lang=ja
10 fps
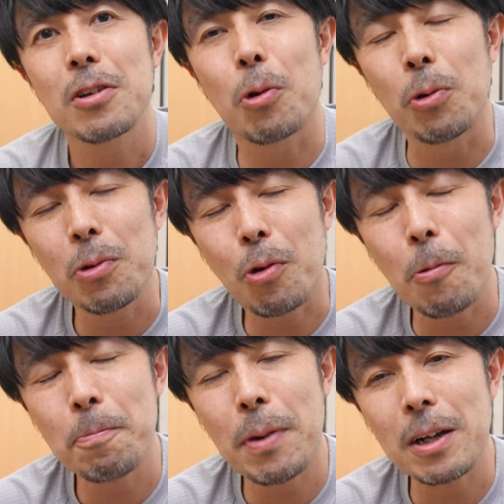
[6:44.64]
この
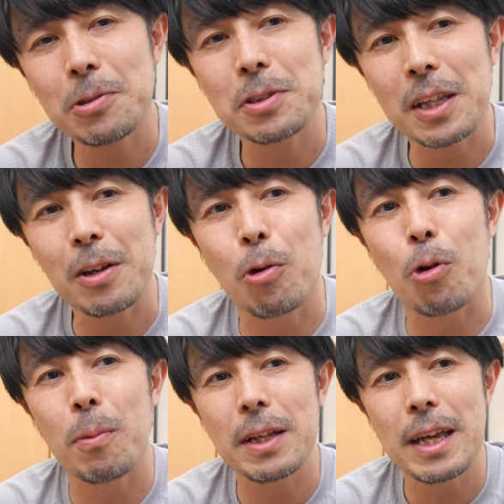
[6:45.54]
コンパクトさでこ
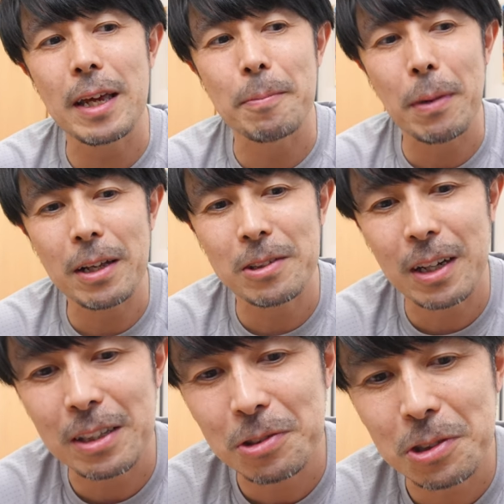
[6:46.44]
こまでマイク
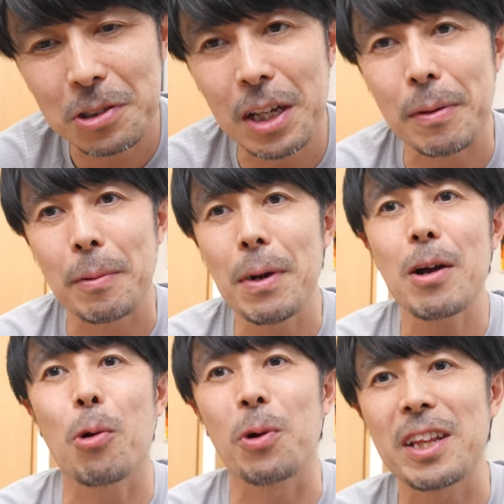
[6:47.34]
が優秀であればま
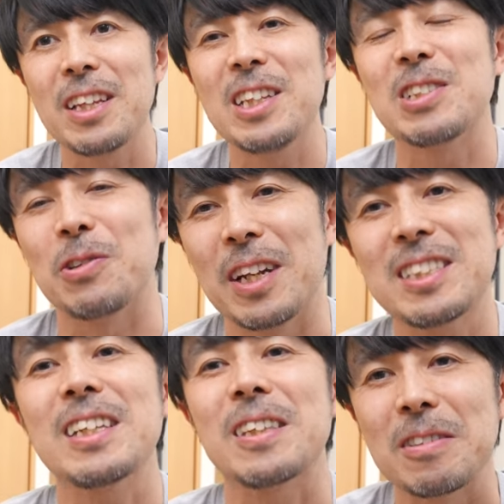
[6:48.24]
あこれでいいでしょに
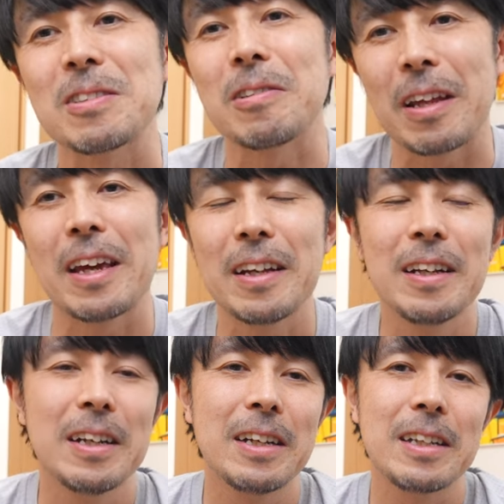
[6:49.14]
なっちゃってるんですよね。
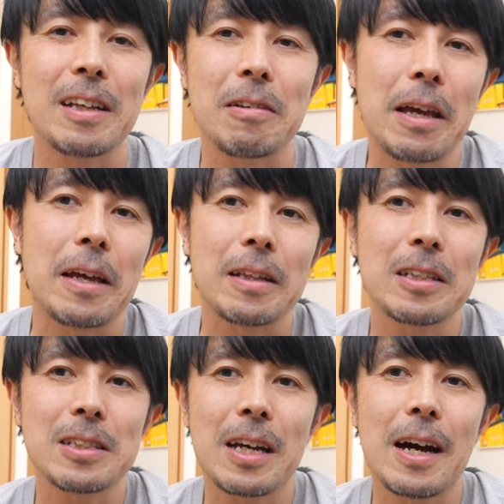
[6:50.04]
なので、
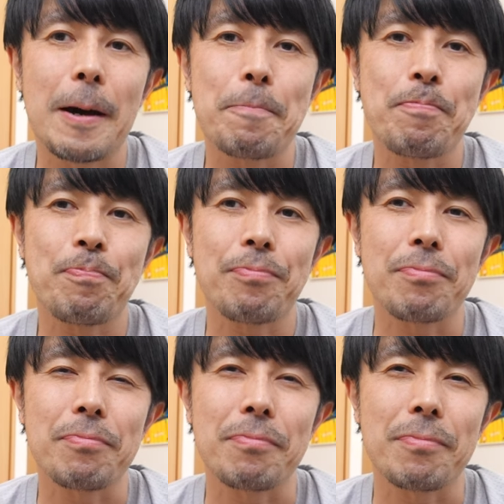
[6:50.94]
ですが、
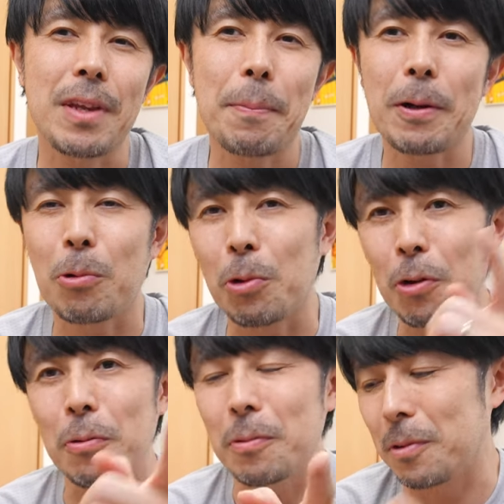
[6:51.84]
やっぱりこ
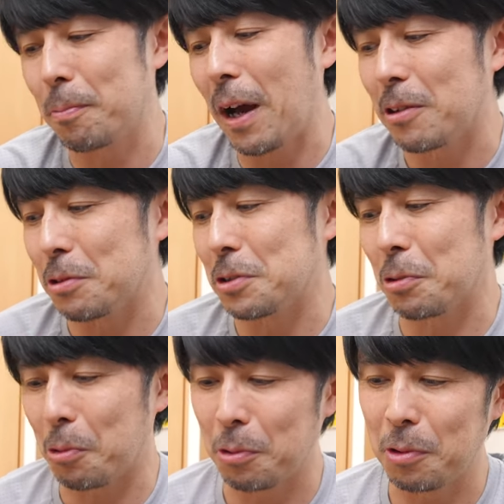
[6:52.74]
のマイクです
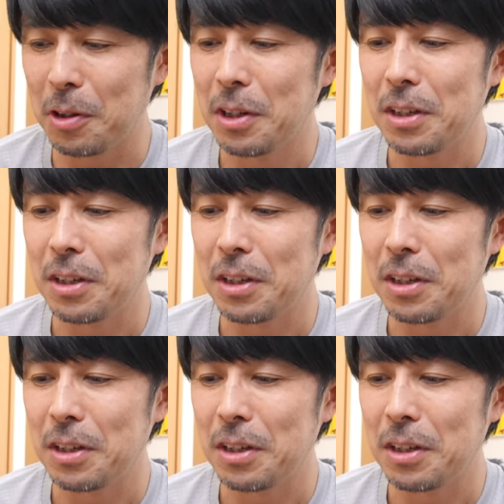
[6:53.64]
よ。この